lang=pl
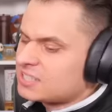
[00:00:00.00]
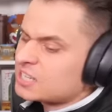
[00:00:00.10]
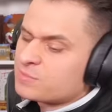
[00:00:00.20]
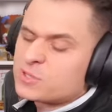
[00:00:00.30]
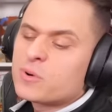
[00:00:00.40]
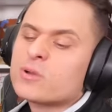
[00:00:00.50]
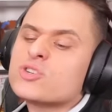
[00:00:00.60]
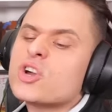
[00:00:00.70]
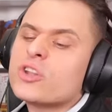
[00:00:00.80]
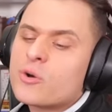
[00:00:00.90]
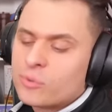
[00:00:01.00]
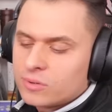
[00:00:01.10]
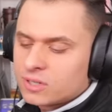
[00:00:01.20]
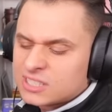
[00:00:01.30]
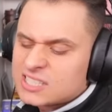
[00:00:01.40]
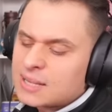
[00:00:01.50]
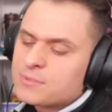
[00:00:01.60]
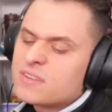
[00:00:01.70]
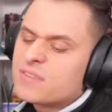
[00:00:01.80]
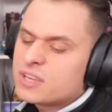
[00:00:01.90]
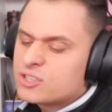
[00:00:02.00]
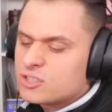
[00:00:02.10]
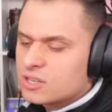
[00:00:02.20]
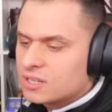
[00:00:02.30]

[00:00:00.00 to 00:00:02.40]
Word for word: Chcesz być moją żoną? Chcesz za mnie wyjść?